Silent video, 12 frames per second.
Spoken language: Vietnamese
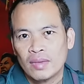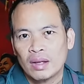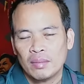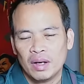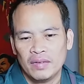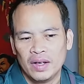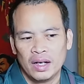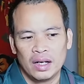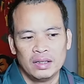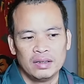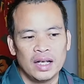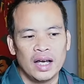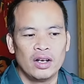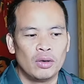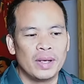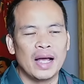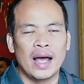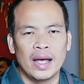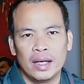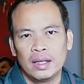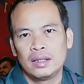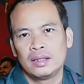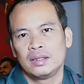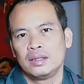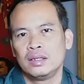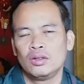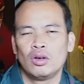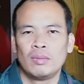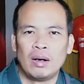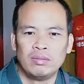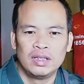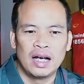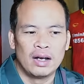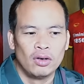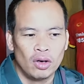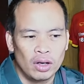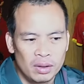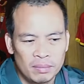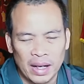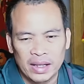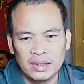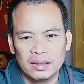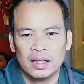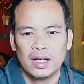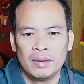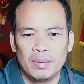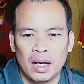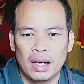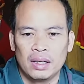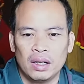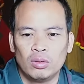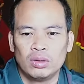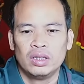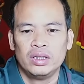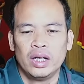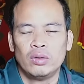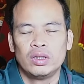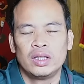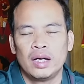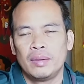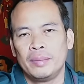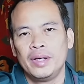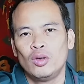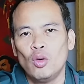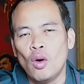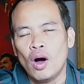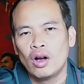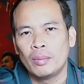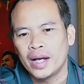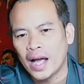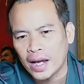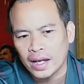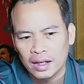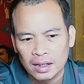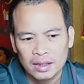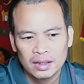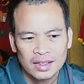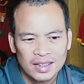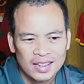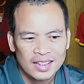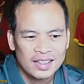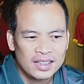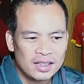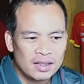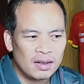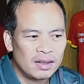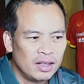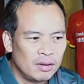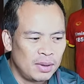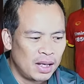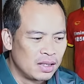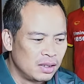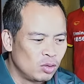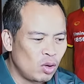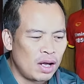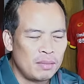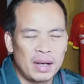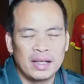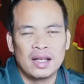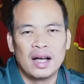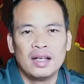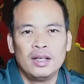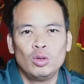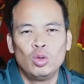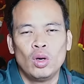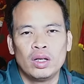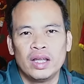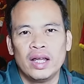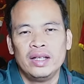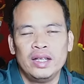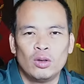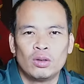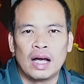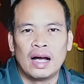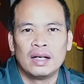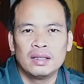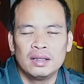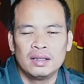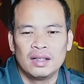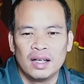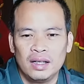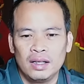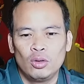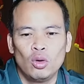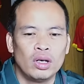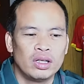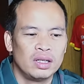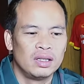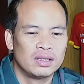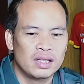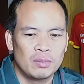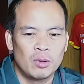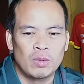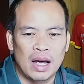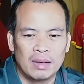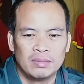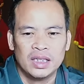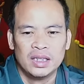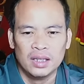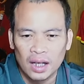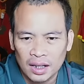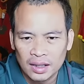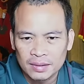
Bởi vì là như thế nó mới hay. Những đội bóng như Hà Nội mạnh như thế mà đầu tư nhiều như thế mà bị thua nó mới hay. Chứ còn nếu mà cứ toàn mạnh thắng yếu thua, tiền nhiều thắng, tiền ít thua thì xem bóng đá làm gì nữa.